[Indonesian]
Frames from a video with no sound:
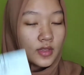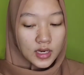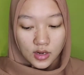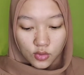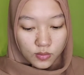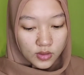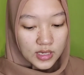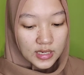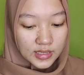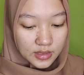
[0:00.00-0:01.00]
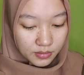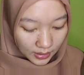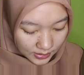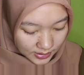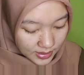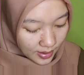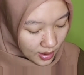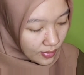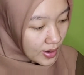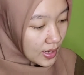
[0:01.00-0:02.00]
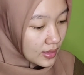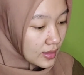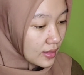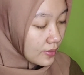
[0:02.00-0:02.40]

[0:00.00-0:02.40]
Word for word: karena aku mau ngilangin bekas jerawat.